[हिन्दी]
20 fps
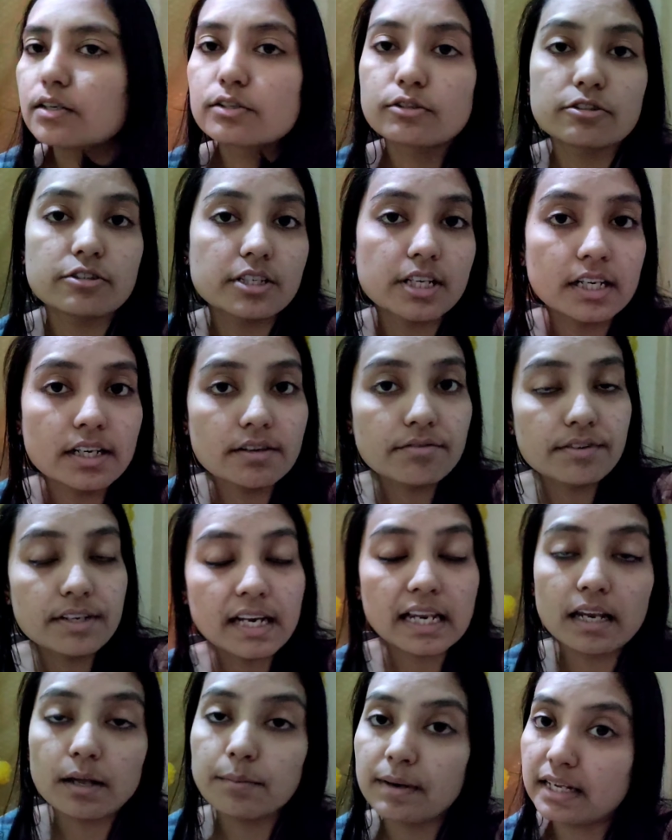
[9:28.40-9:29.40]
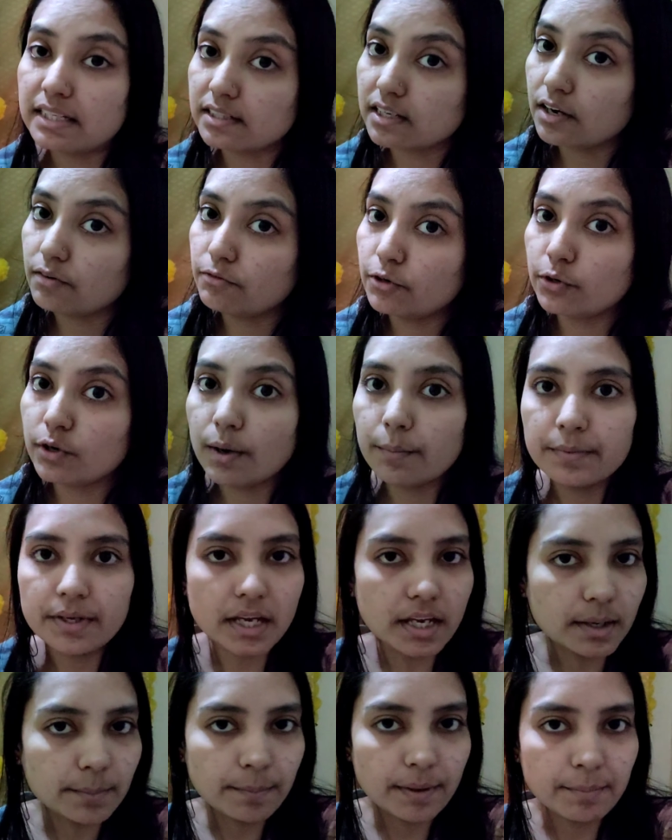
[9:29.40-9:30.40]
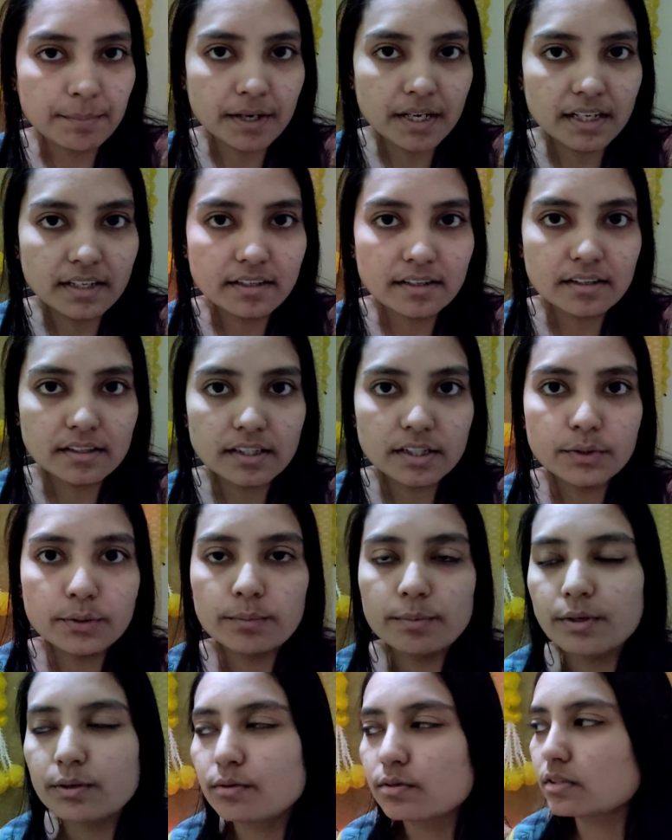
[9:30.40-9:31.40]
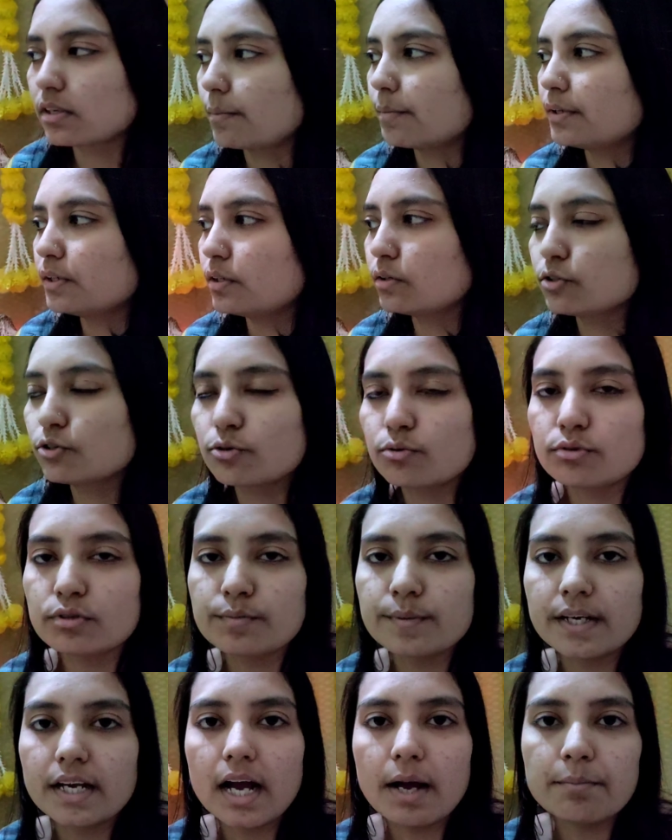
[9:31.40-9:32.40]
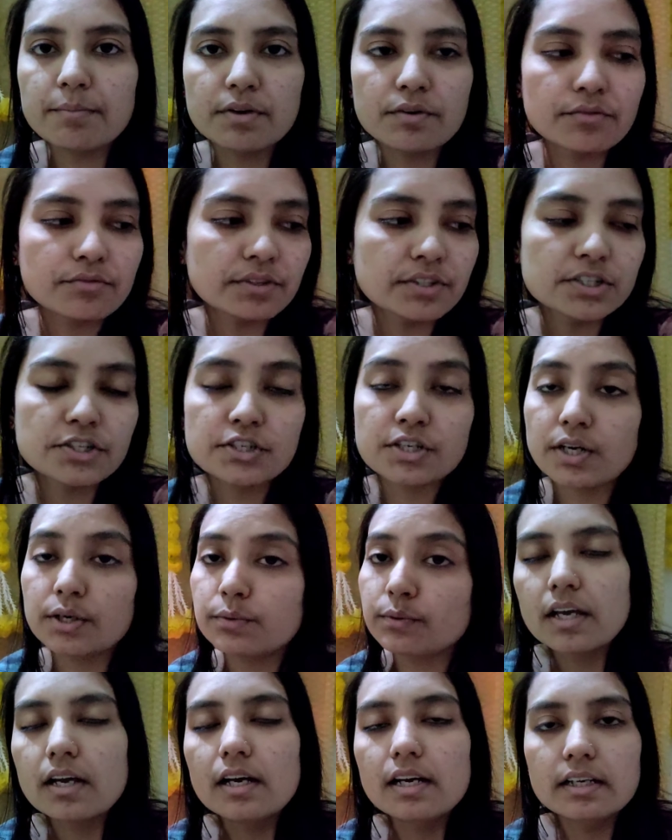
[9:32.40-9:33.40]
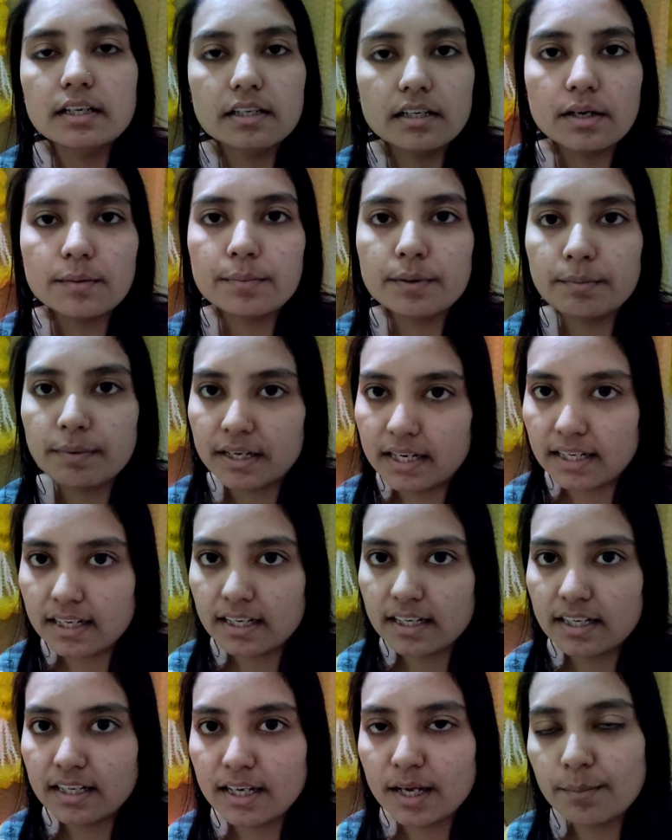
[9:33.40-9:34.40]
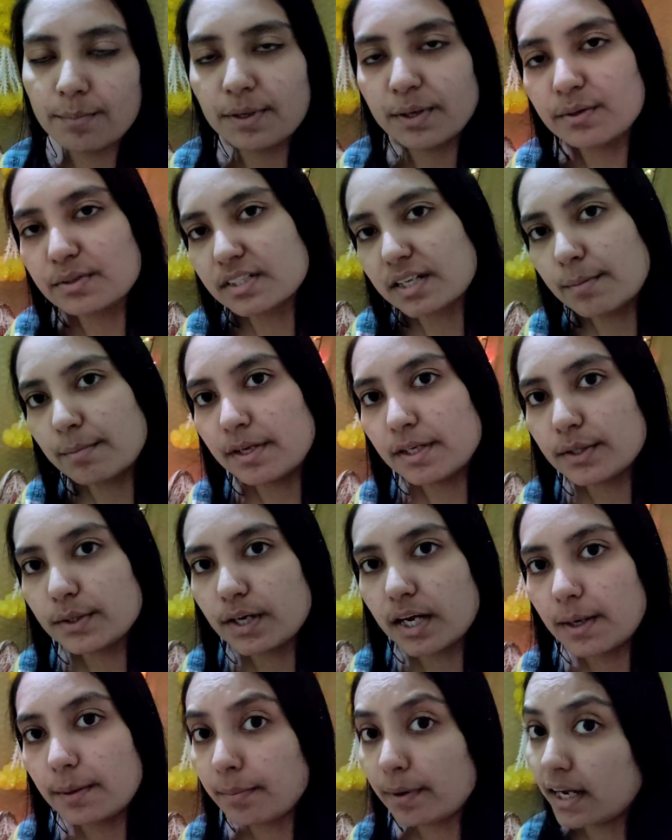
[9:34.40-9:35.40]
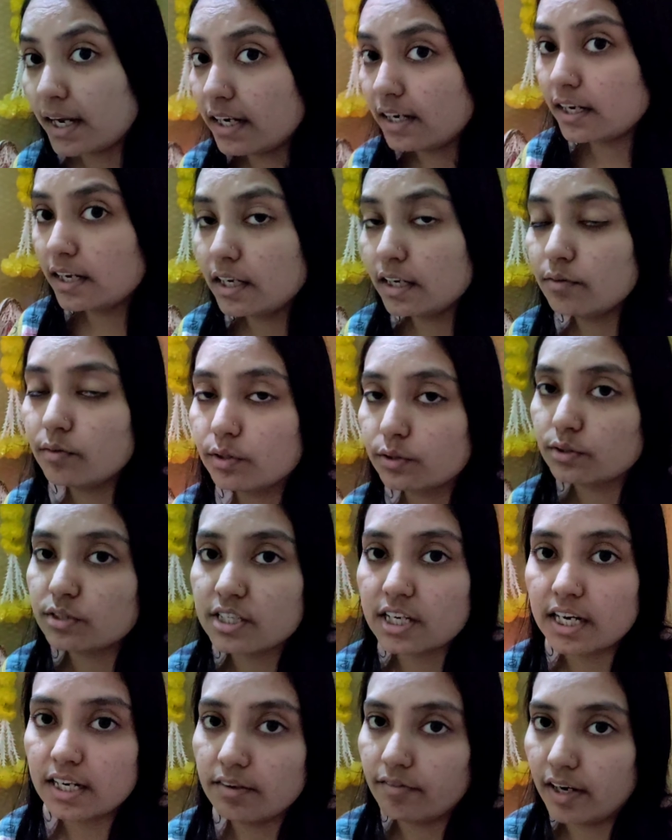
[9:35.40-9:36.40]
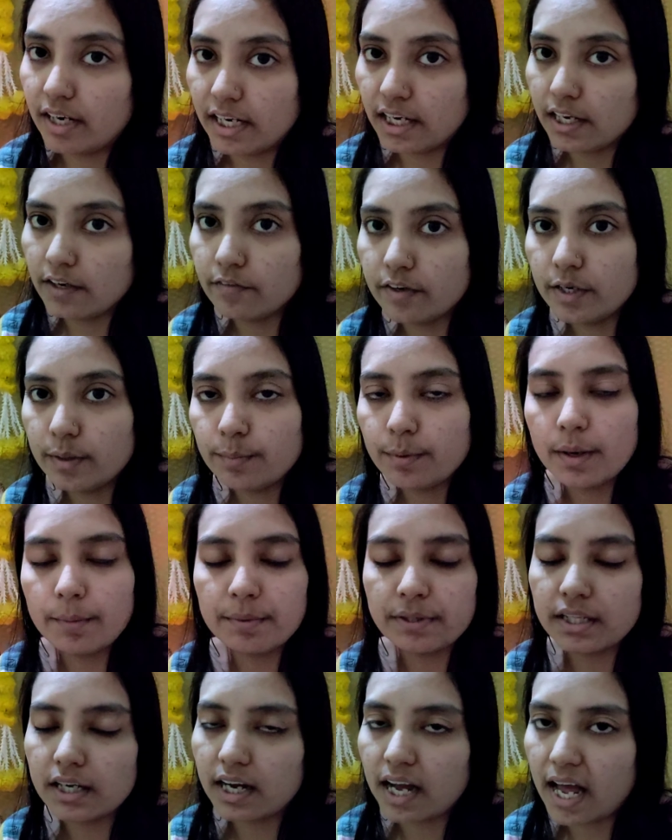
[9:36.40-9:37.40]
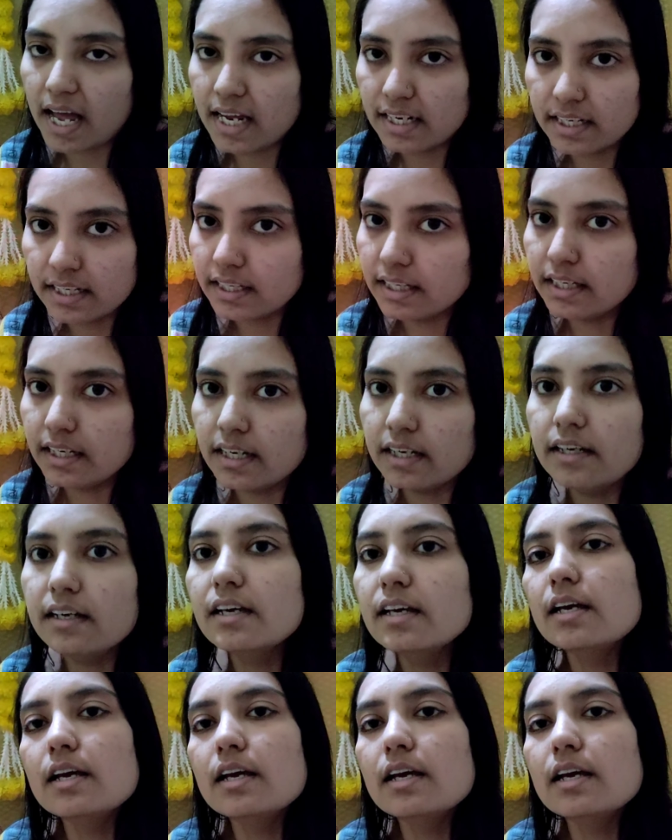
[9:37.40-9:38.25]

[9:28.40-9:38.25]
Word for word: सो so, चलिए फिलहाल अब आज का व्लॉग अब यहीं पे मैं एंड करती हूँ बिकॉज अभी तो जो कुछ भी काम है वो फिनिश करूँ डिनर भी बनाना नहीं है बिकॉज हेमल तो घर पे है नहीं वो तो जाने वाले है इवेंट पे अभी तक आया नहीं है